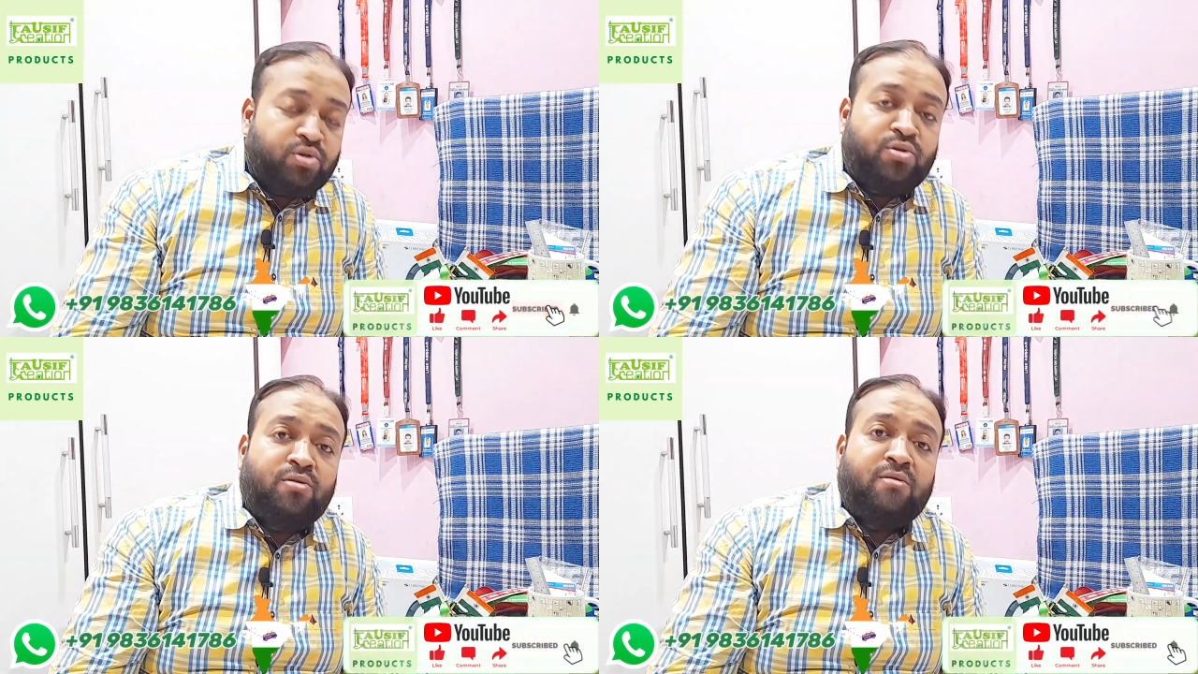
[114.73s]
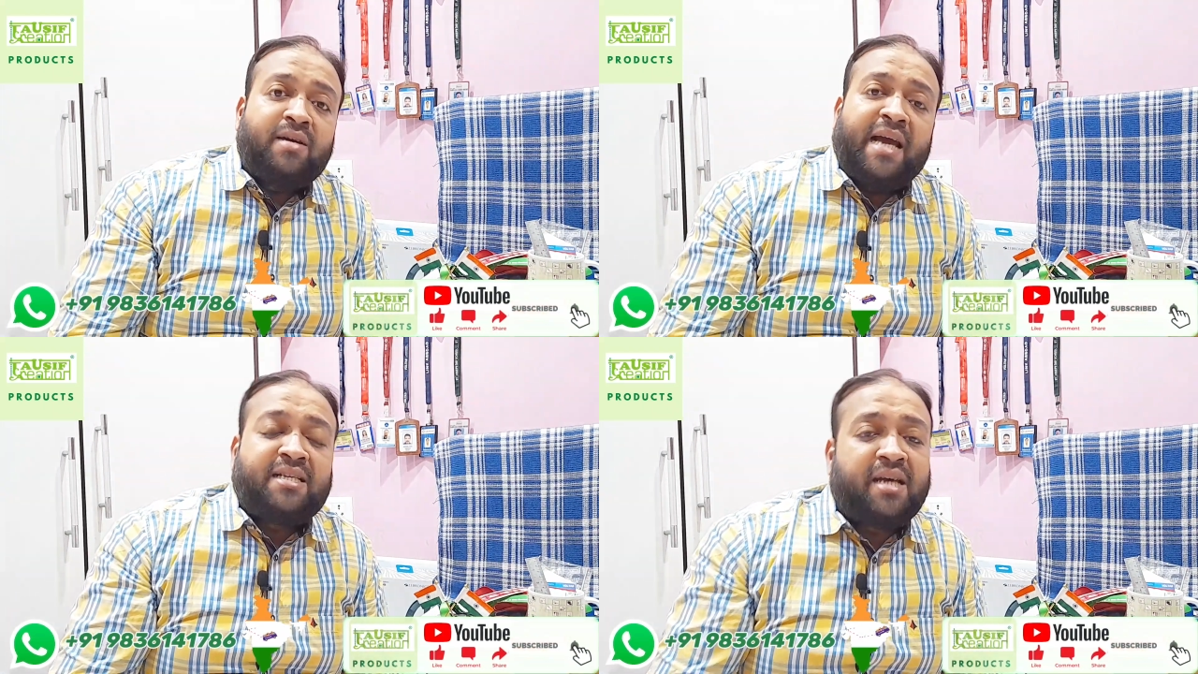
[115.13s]
दोस्तों
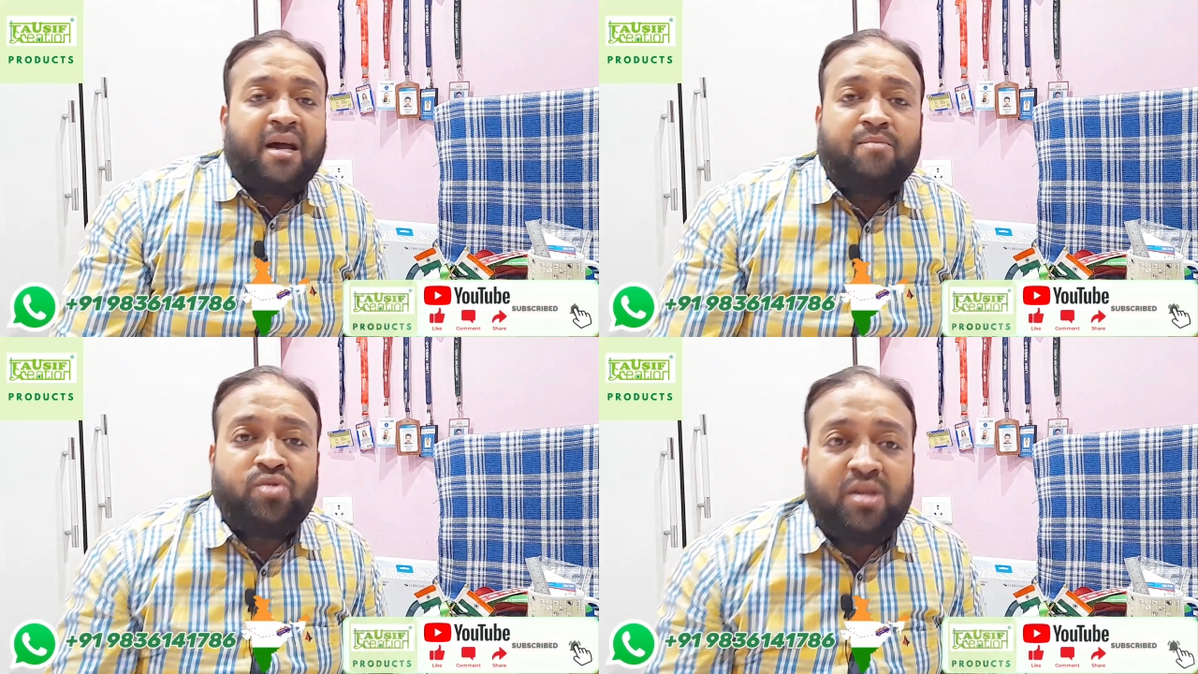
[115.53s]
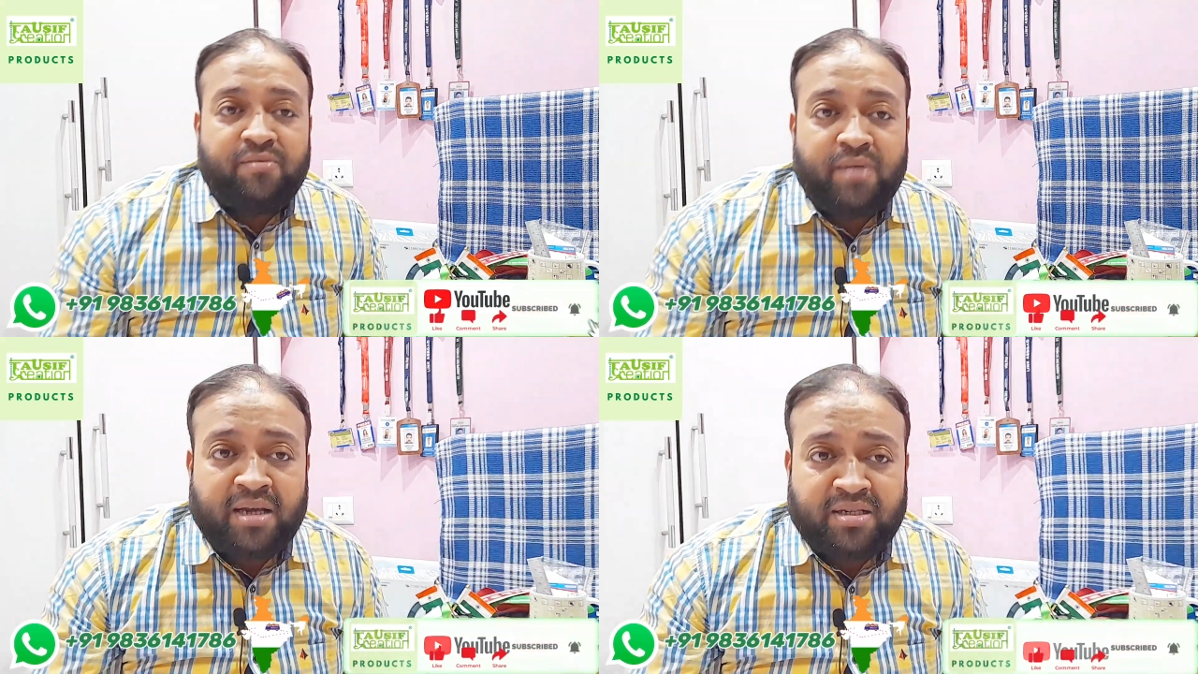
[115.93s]
कैसा रहा मुझे
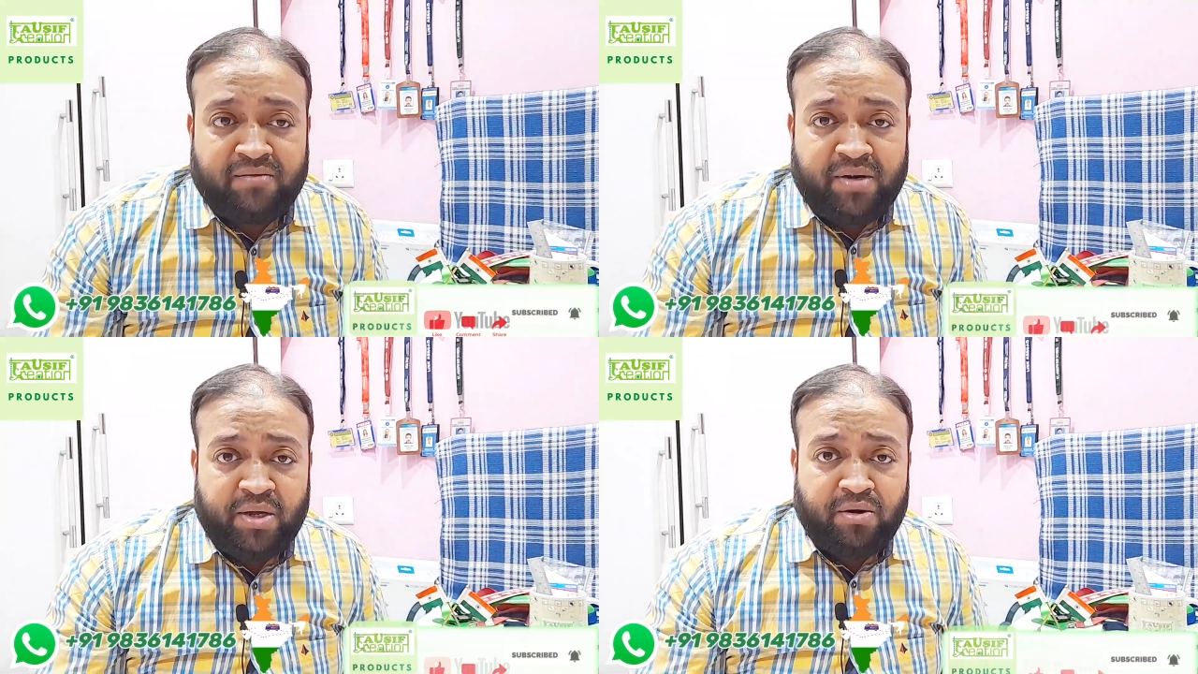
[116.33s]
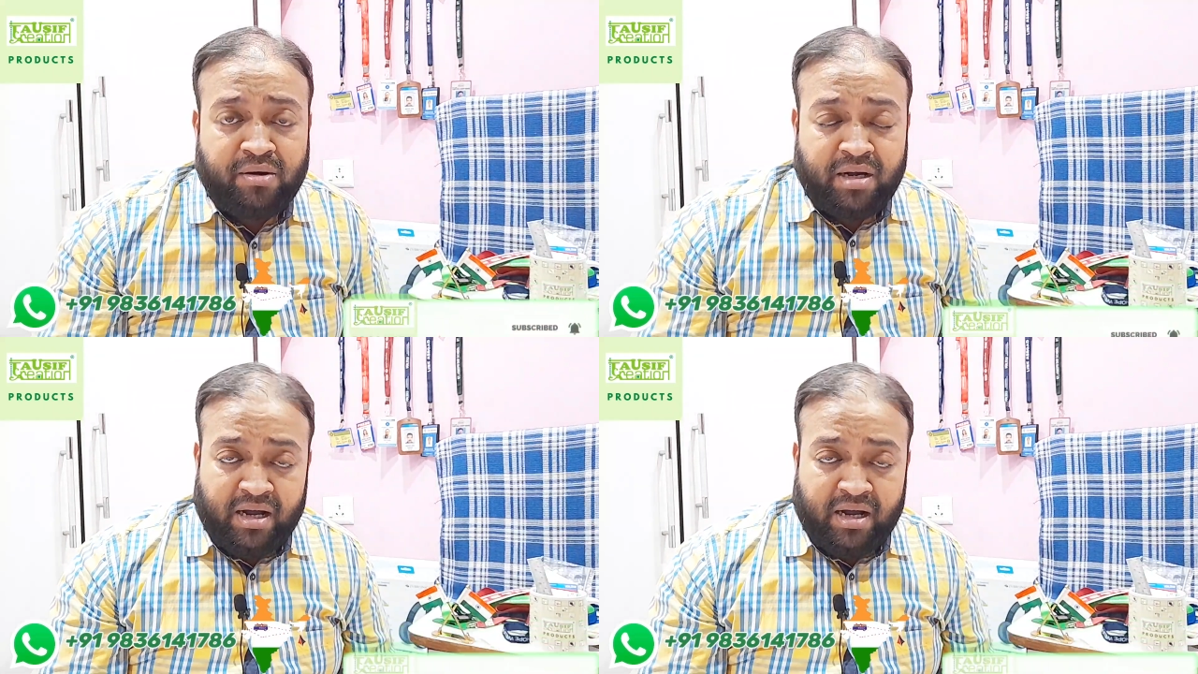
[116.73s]
आज का वीडियो